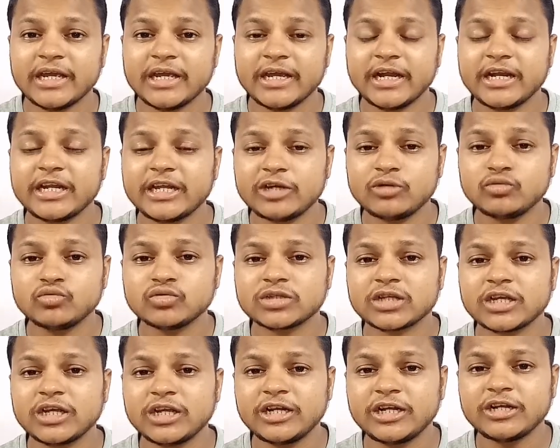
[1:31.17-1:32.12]
यानी कि
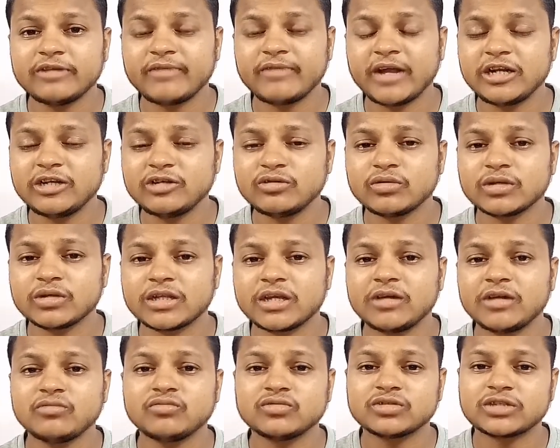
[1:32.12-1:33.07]
उसकी वैल्यू होती
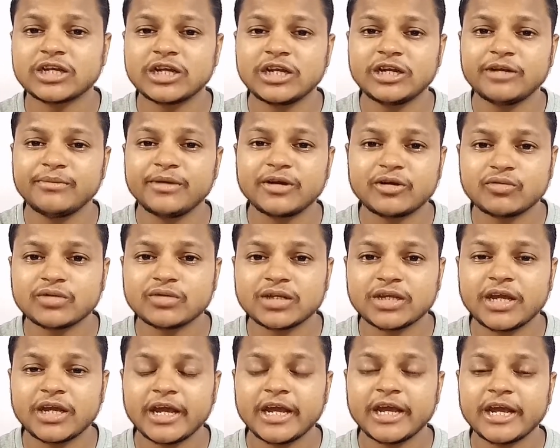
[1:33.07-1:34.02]
है उसकी लिमिट होती
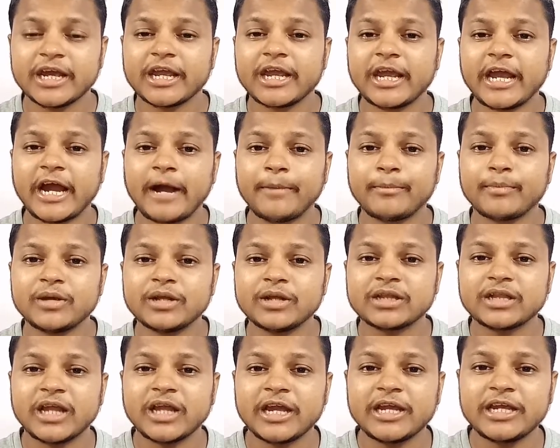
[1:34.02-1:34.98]
है कि आप
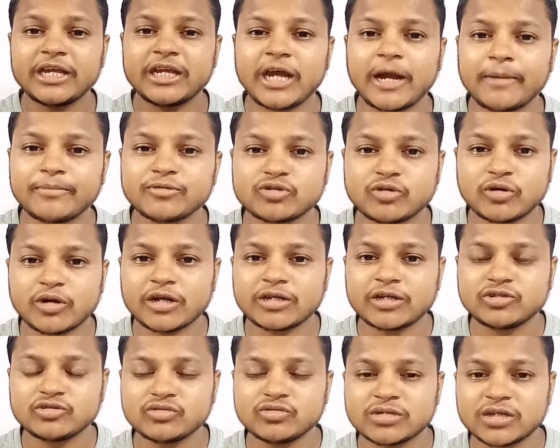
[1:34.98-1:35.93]
इतना ही आप
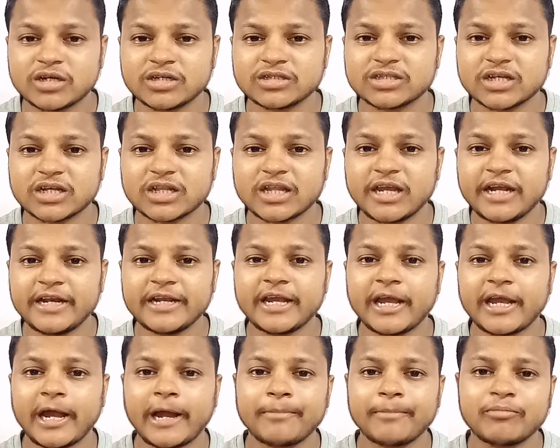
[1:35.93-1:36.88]
स्टोरेज यूज़ कर सकते हैं यानी कि
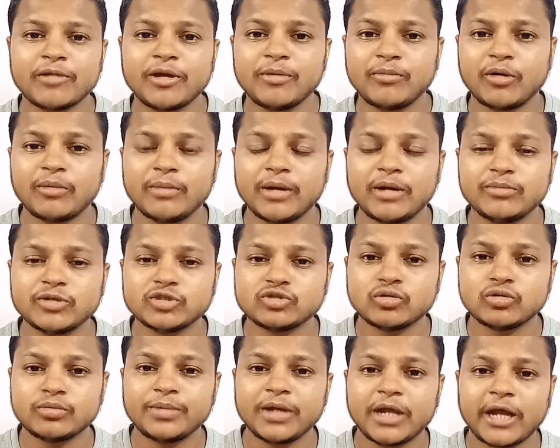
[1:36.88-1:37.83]
आपके मोबाइल में
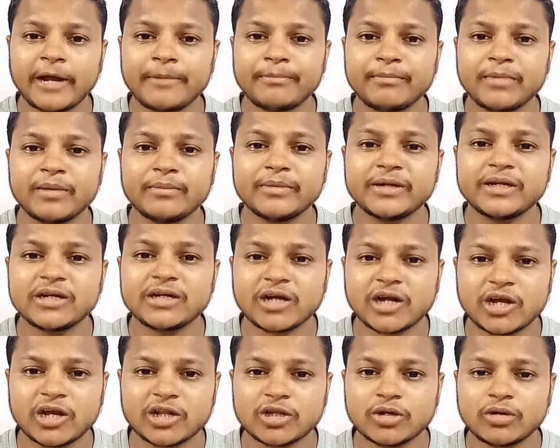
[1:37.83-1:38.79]
जो भी आप मेमोरी
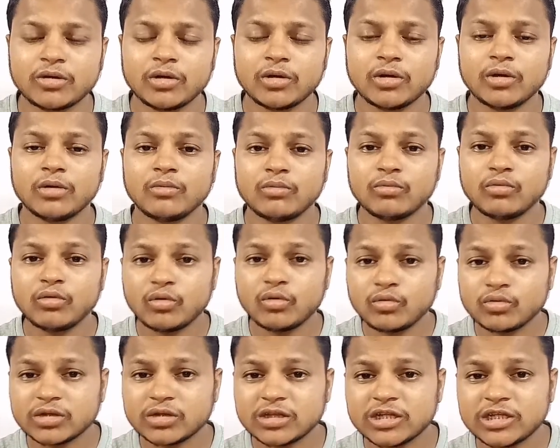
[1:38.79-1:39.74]
लगाते हो वो
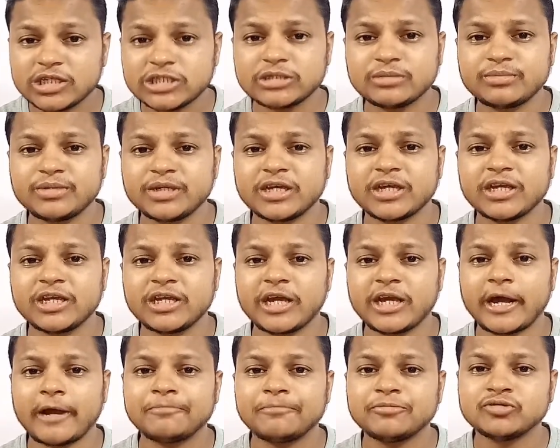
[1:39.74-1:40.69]
उतने जी की ही
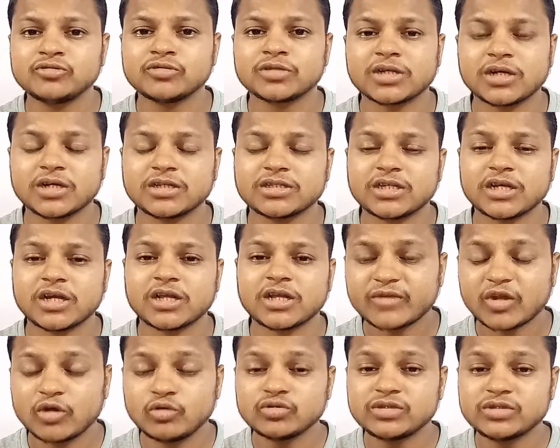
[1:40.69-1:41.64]
आप यूज़ कर सकते
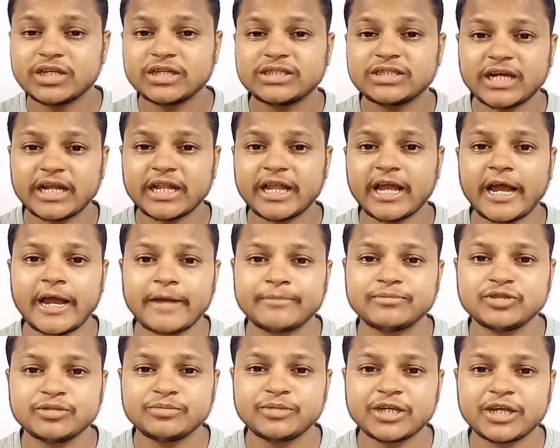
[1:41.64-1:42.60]
हो उससे ज़्यादा आप
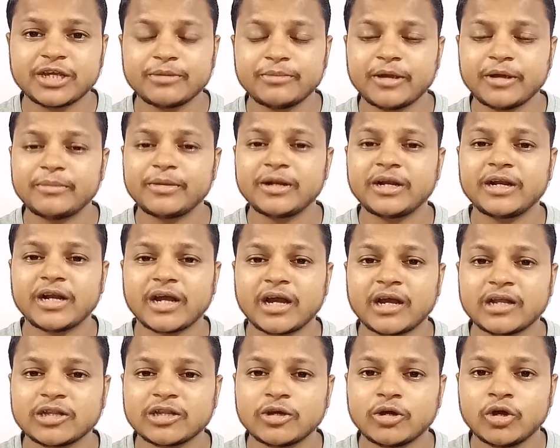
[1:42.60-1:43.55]
जी की मेमोरी
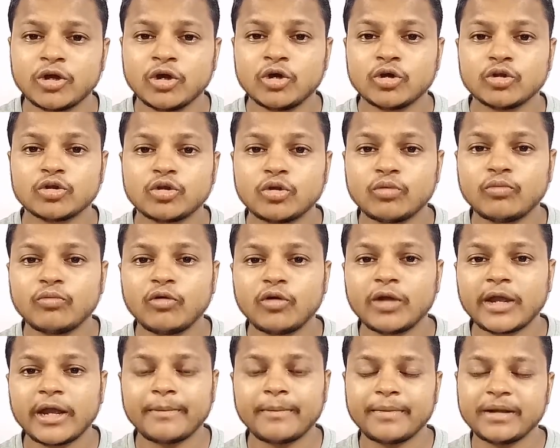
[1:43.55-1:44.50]
लगाते हो तो वो
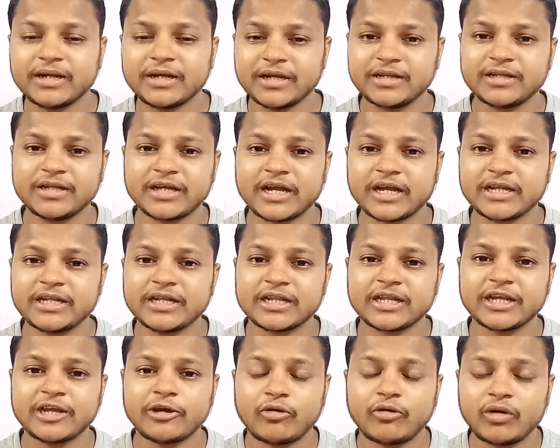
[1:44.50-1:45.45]
यहाँ पे नहीं दिखाई
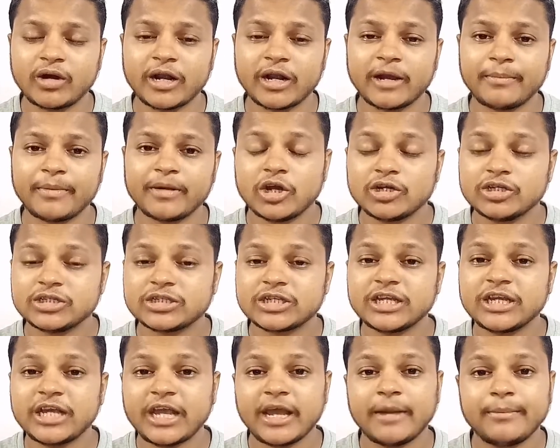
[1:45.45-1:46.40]
देती और यहाँ पे
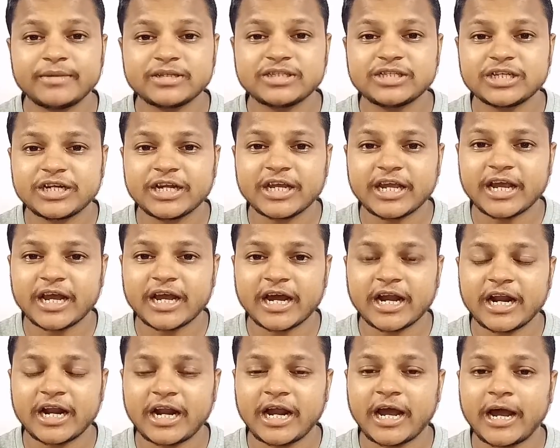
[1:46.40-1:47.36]
इसकी कैपेसिटी के
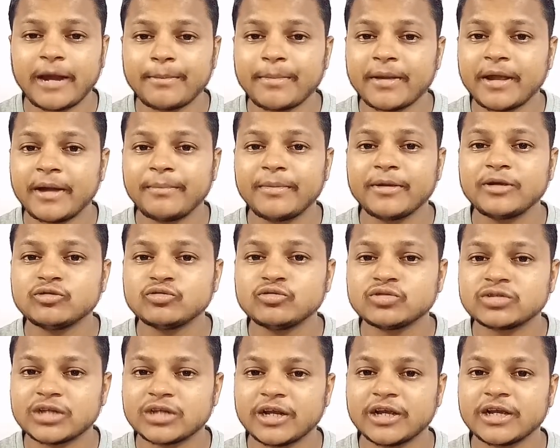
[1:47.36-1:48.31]
कारण आप यहाँ पे
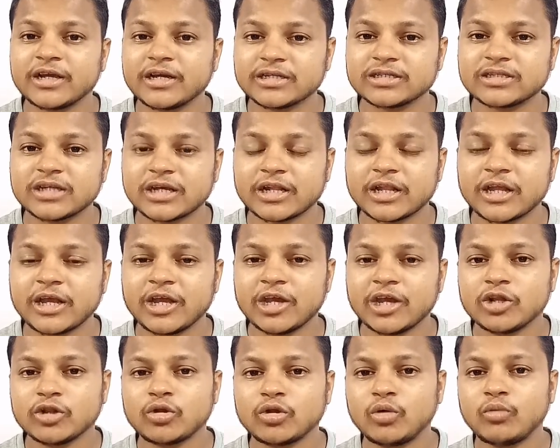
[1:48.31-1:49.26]
यूज़ नहीं कर सकते
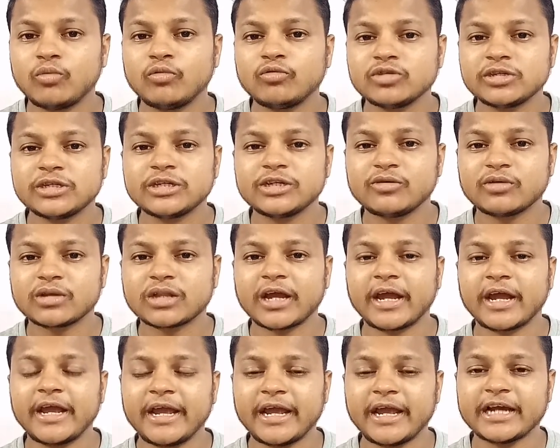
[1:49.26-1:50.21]
तो वही
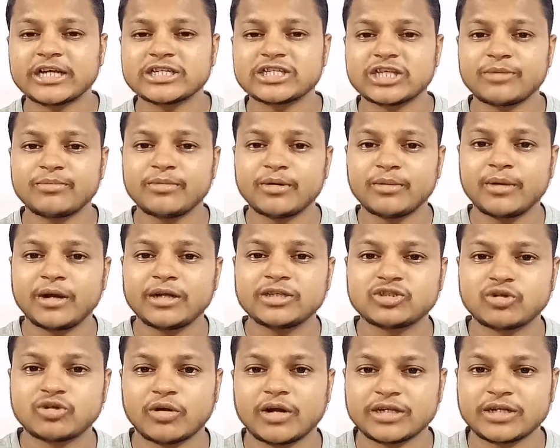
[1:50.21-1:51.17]
होता है एग्जाम्पेबल
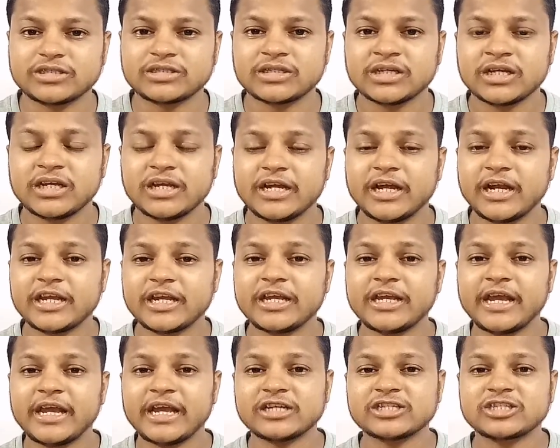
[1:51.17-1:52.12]
स्टोरेज यानी कि
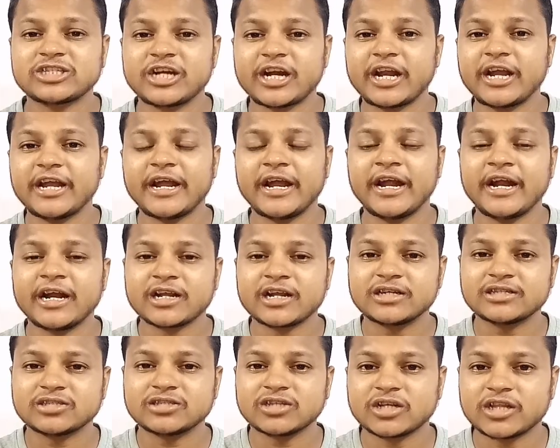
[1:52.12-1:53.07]
एक्स्ट्रा ऐड
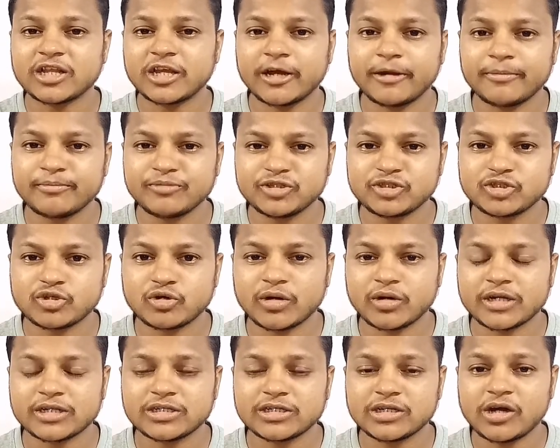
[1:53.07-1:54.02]
कर सकते हैं अपनी
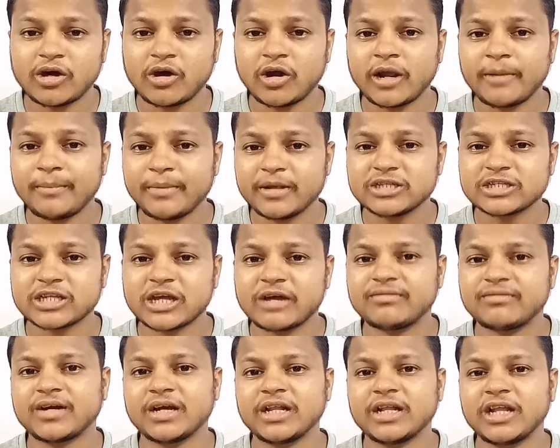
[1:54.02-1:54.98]
स्टोरेज और यहाँ पे इसका
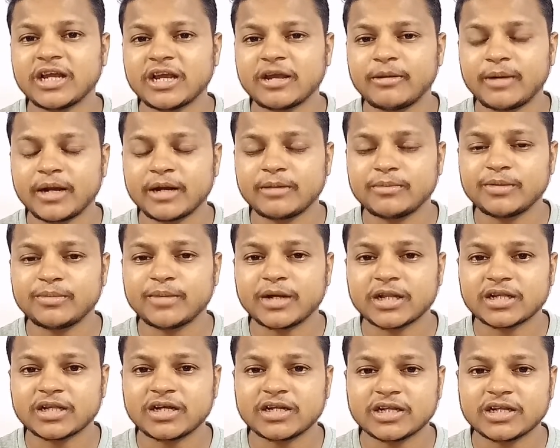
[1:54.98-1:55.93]
फ़ायदा के बारे में
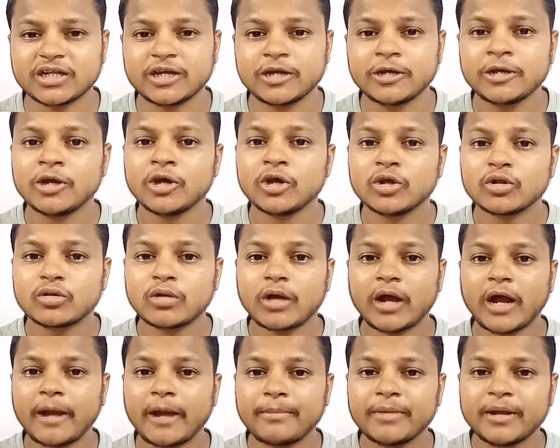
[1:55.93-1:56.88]
बात करते हैं तो
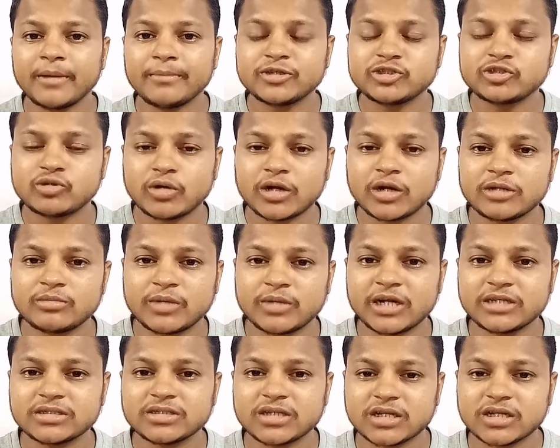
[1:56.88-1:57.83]
आप यहाँ पे स्टोरेज
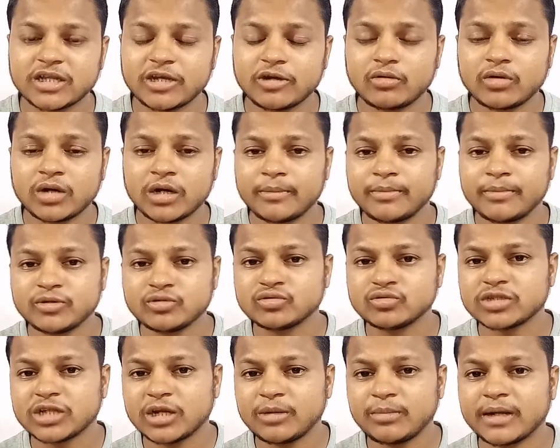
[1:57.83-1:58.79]
बना सकते हैं और यहाँ पे
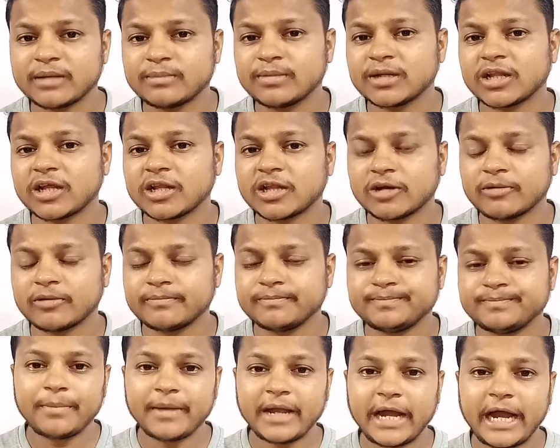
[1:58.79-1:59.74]
दूसरी बात बताता
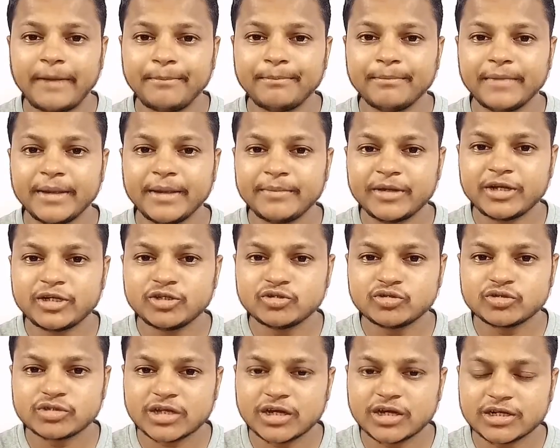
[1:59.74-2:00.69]
हूँ आप मेमोरी
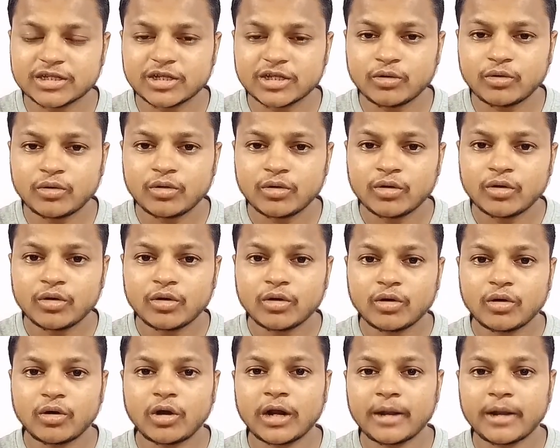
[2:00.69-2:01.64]
यूज़ करते हो
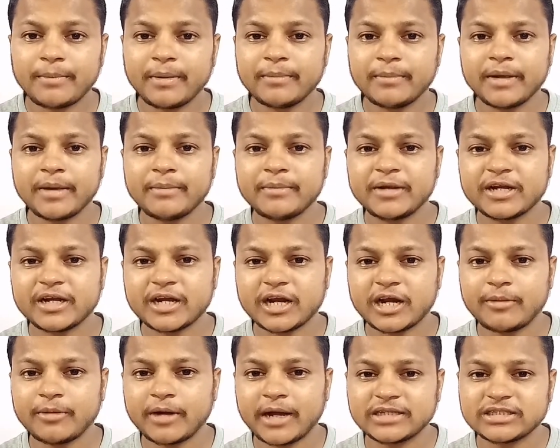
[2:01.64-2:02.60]
और यहाँ पे मेमोरी
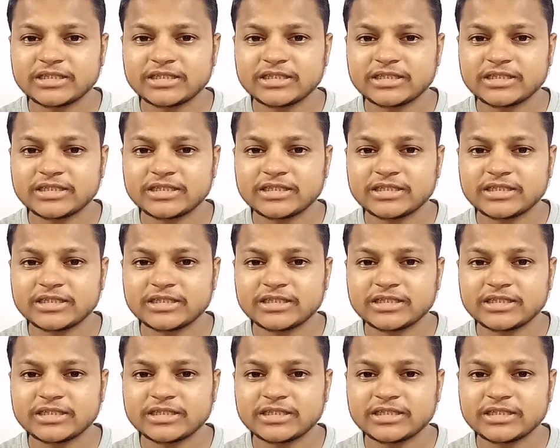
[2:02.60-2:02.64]
ख़राब आ